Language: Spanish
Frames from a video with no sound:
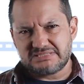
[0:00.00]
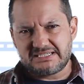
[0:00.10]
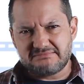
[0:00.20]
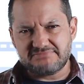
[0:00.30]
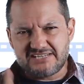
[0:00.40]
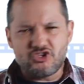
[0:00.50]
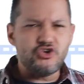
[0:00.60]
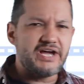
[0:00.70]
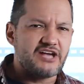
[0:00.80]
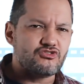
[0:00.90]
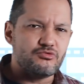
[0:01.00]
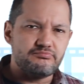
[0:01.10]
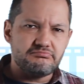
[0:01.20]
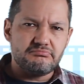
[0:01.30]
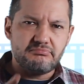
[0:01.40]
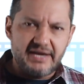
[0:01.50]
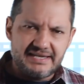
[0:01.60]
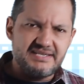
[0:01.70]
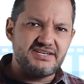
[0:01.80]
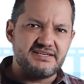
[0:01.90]
Eh, en todo caso, hay
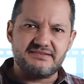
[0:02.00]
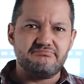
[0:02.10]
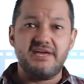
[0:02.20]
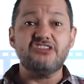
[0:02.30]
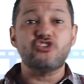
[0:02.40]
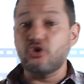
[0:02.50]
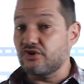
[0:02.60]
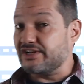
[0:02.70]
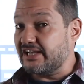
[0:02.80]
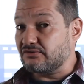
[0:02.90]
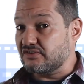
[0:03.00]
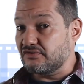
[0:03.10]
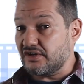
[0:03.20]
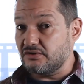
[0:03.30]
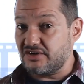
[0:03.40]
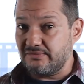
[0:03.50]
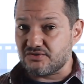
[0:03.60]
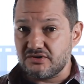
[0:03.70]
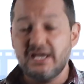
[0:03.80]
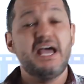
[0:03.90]
clichés en todos los relatos que nos
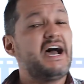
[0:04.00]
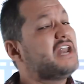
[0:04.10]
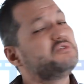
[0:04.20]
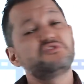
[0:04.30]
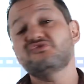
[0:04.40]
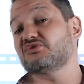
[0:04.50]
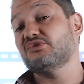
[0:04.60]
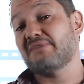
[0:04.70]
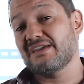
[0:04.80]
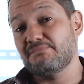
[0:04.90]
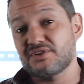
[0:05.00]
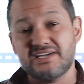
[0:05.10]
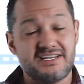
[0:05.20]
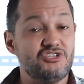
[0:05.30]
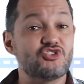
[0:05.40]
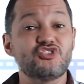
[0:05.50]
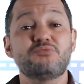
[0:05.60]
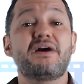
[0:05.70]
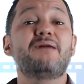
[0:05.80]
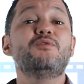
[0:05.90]
encontremos. Algunos no nos van a importar y otros
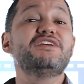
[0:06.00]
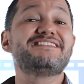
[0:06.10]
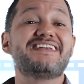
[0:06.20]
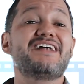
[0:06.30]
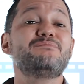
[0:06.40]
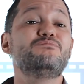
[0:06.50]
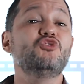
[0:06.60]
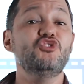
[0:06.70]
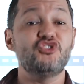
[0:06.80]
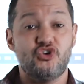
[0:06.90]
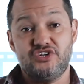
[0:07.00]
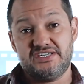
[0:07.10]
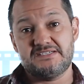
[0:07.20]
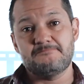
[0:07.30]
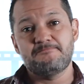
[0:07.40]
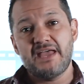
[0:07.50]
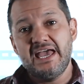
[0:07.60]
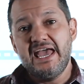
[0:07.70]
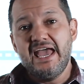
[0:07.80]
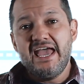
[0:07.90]
nos van a molestar montones.
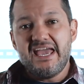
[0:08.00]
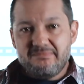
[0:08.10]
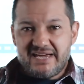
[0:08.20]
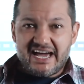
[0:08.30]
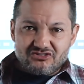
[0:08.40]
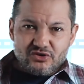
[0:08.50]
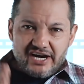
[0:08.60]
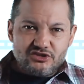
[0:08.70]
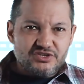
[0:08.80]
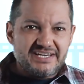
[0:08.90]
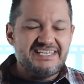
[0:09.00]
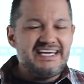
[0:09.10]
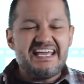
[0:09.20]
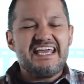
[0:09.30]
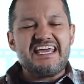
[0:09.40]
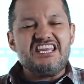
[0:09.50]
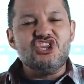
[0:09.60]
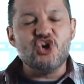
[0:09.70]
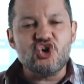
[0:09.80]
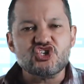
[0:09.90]
En mi caso hay dos aquí que
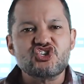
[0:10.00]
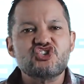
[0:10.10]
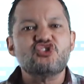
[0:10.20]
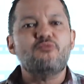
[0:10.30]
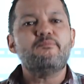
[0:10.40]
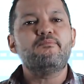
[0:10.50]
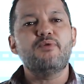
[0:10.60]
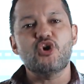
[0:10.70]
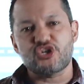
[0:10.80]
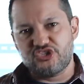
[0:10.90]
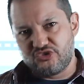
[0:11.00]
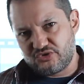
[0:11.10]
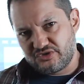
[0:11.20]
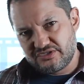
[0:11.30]
no soporto.